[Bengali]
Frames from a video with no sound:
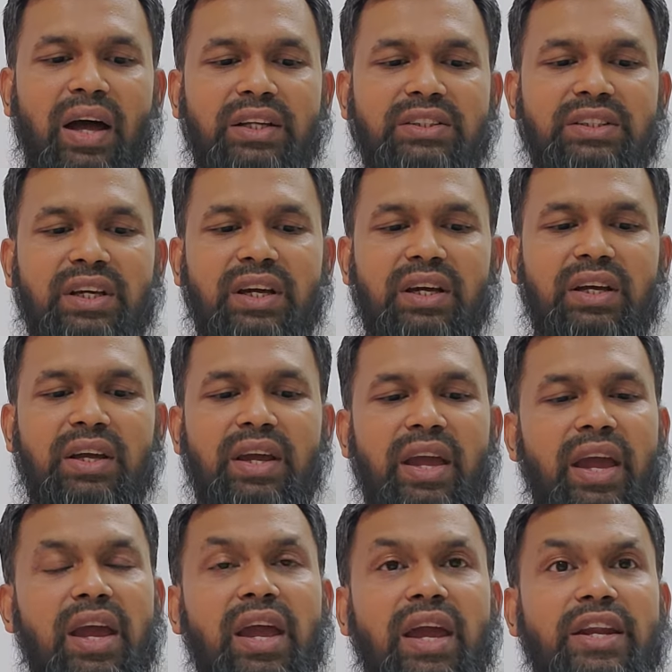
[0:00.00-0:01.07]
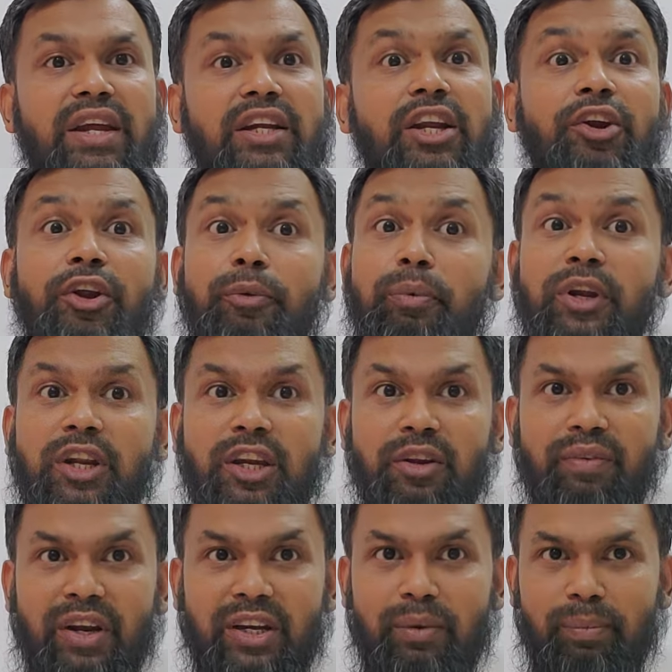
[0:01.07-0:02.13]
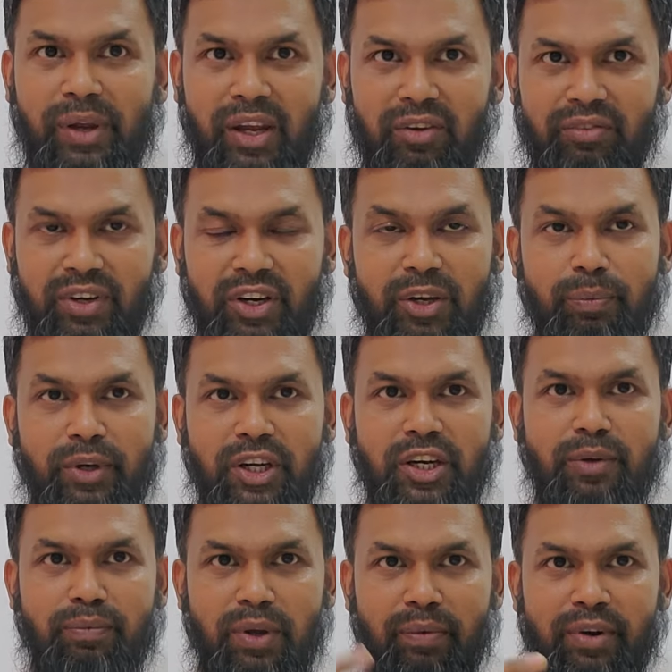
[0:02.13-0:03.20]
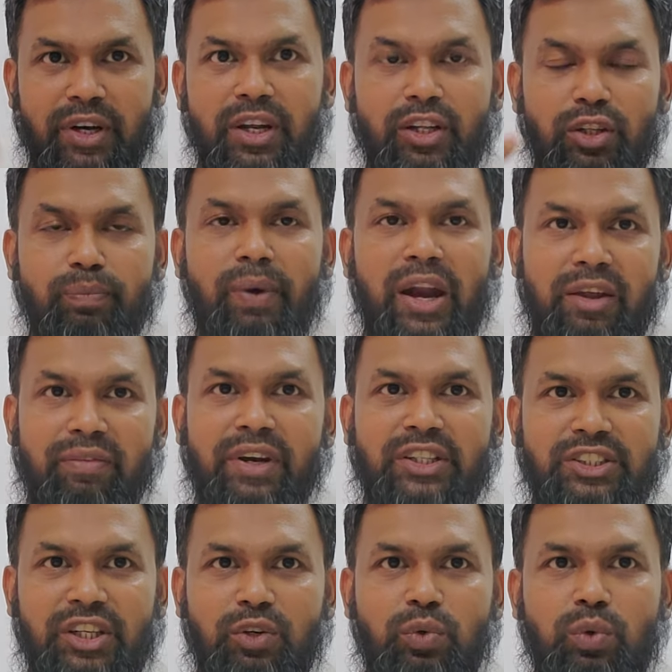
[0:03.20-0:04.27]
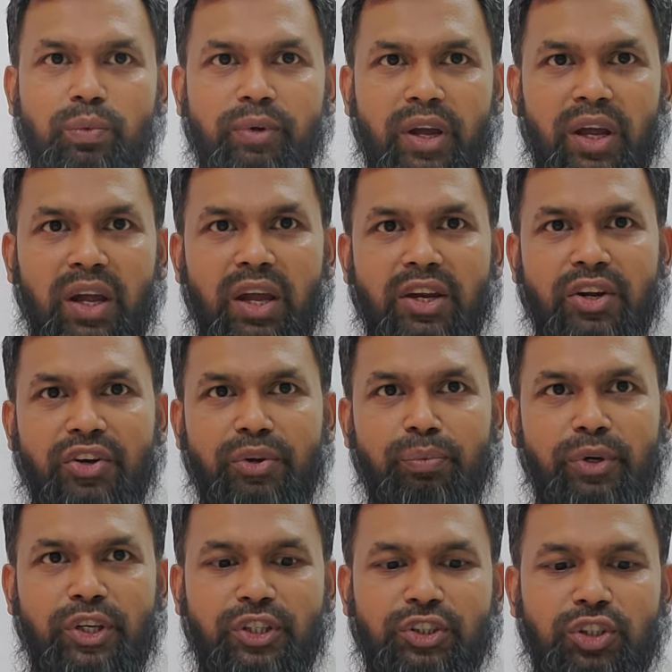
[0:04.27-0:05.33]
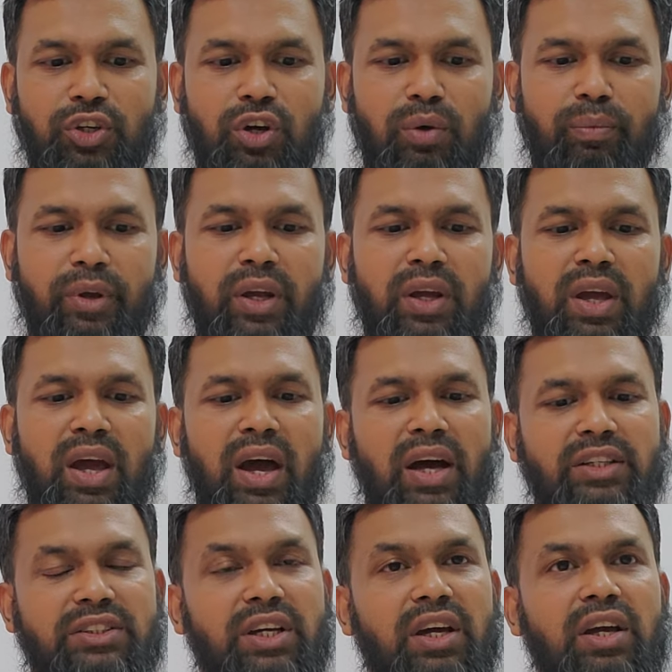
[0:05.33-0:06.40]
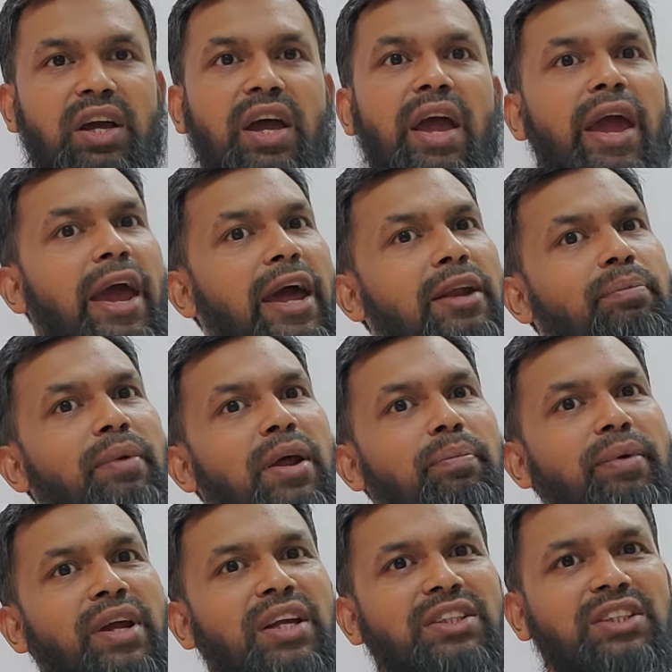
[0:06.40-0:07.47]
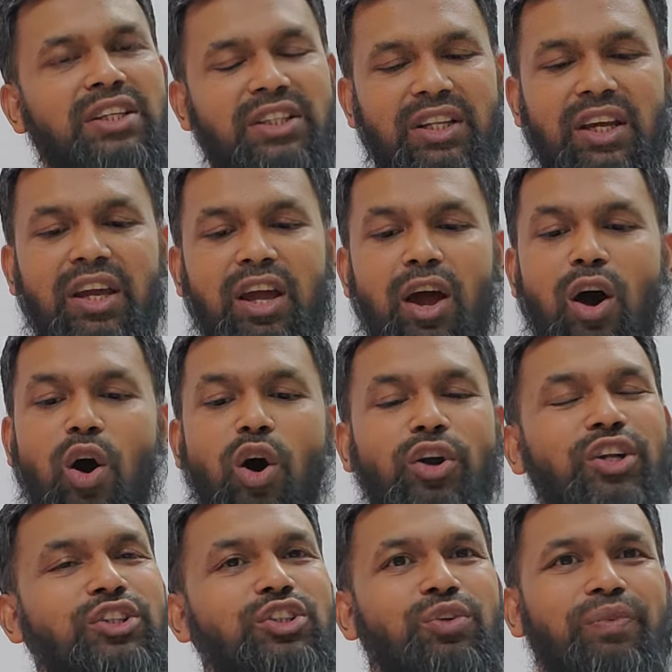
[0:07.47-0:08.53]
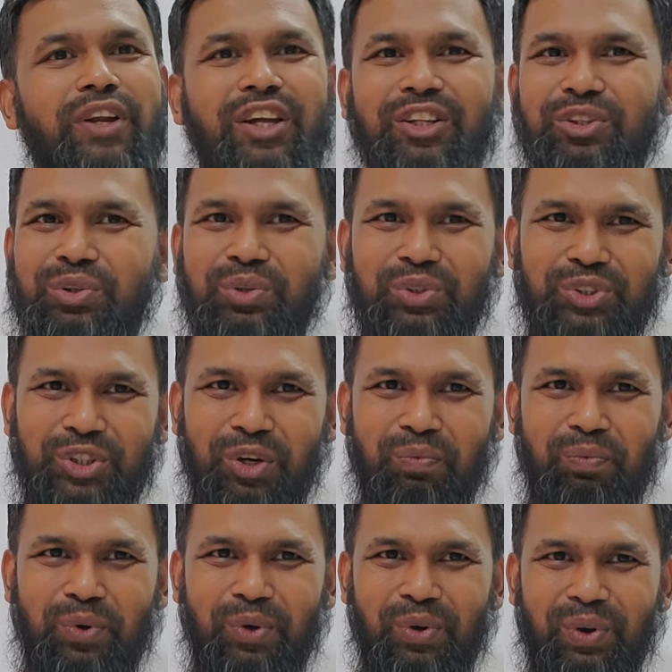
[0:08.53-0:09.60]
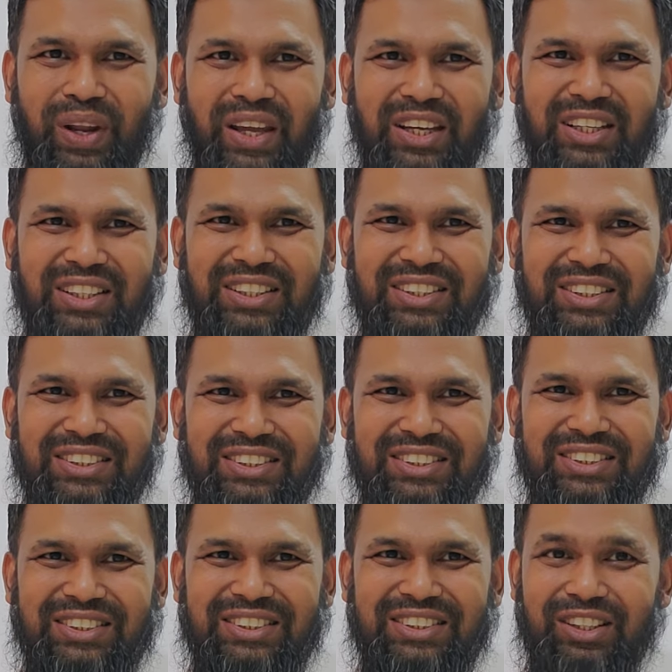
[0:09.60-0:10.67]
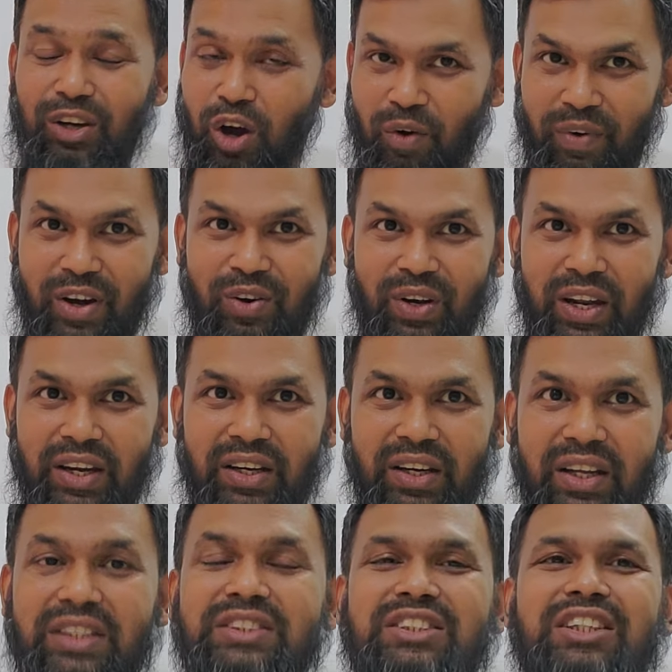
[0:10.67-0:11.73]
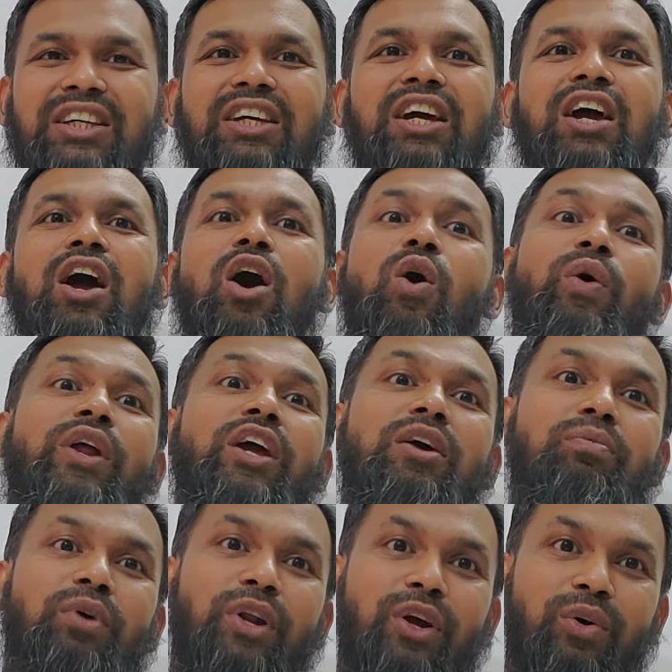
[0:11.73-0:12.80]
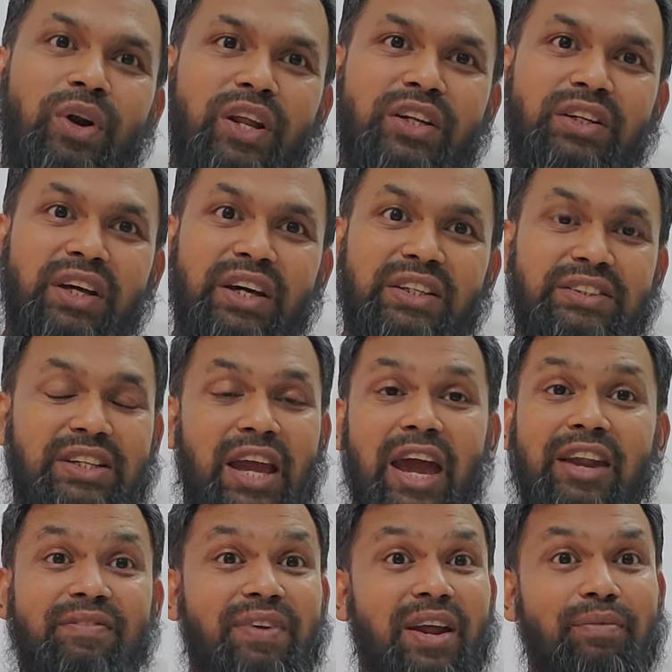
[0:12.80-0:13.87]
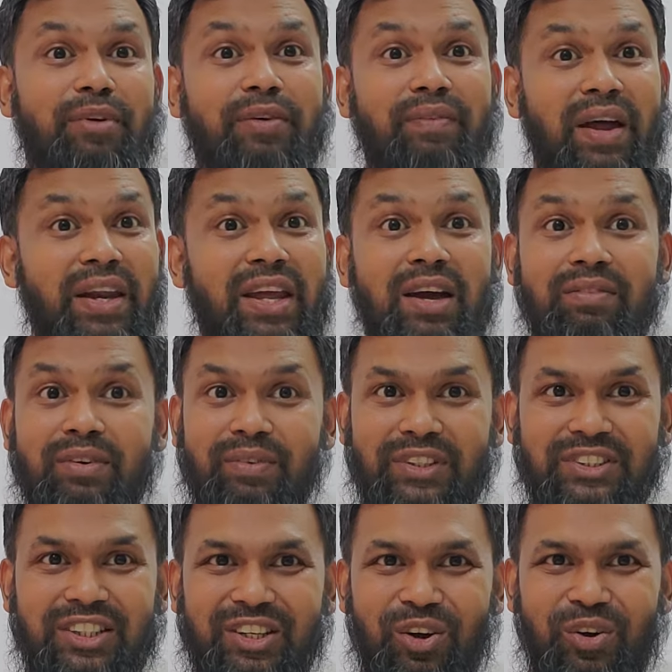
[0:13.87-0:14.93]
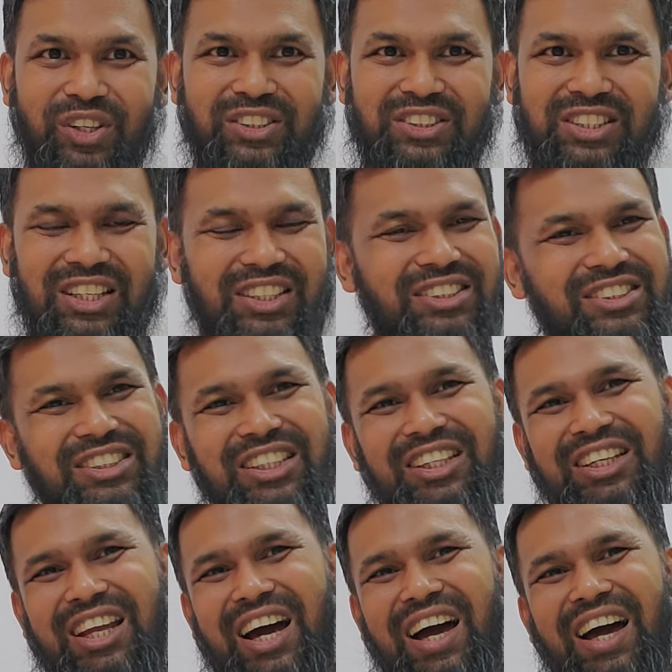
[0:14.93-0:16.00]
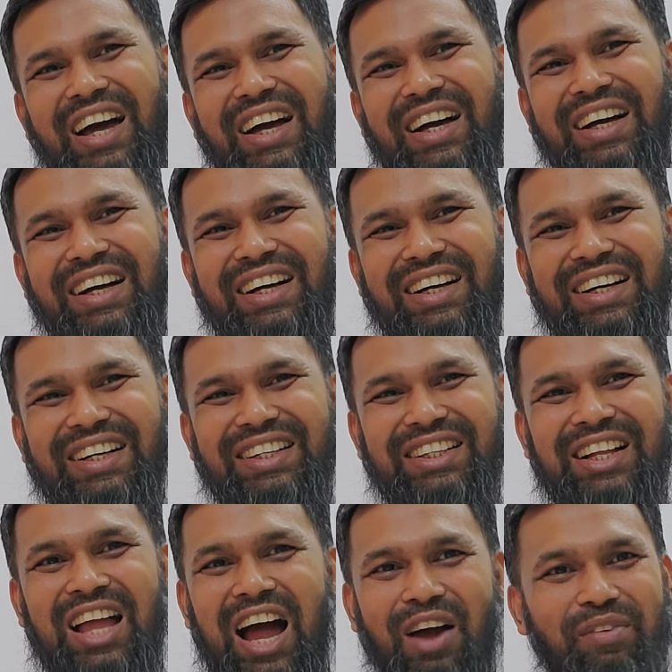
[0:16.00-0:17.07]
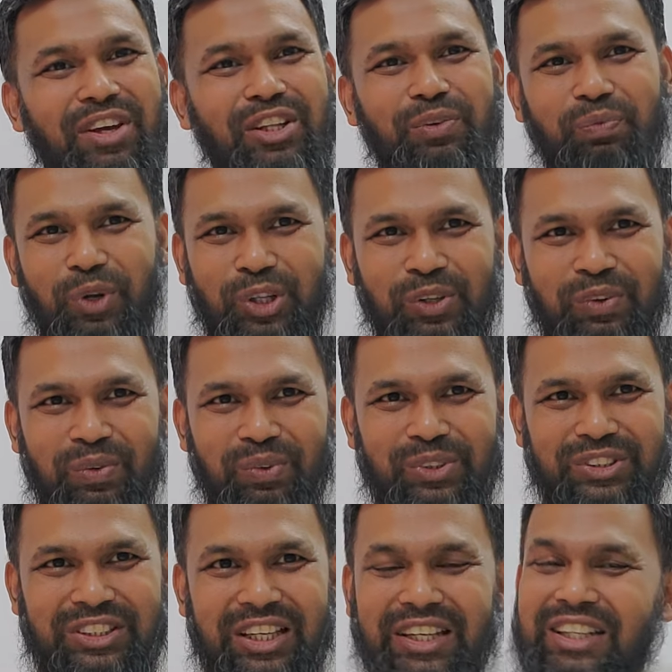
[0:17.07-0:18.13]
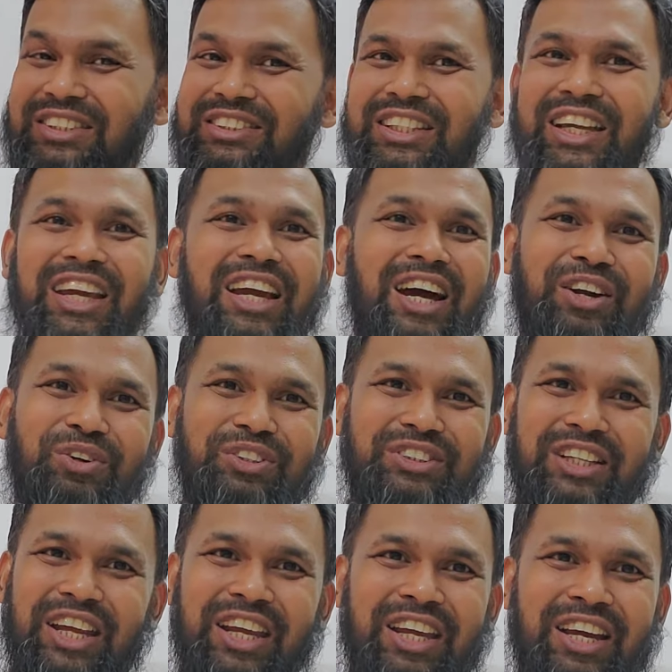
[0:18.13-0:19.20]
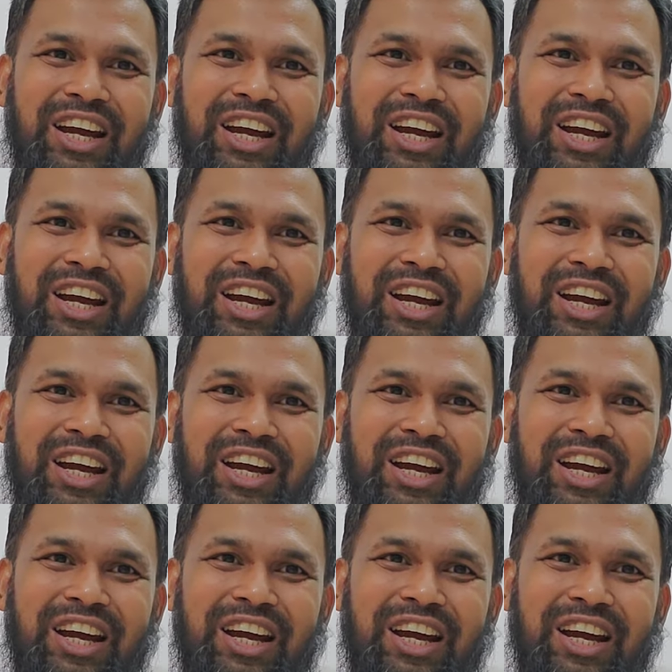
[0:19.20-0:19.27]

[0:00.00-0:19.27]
আচ্ছা হ্যাঁ এটা একটা রিপিটেটিভ একটা বিহেভিয়ার রিপিটেটিভ বিহেভিয়ার এটা কিন্তু বারে বারে সে করবে হ্যাঁ এটা রিপিটেশন হবে আচ্ছা হ্যান্ড টাইপিংয়ের সাথে অটিজমের কিন্তু কোনো সম্পর্ক নাই অবাক হলেন জি অনেকেই মনে করেন যে হ্যান্ড ক্ল্যাপিং মানে আমার বাচ্চাটা অটিস্টিক জি না আমি কিন্তু প্রথমে বলছি এটা যে কারো যে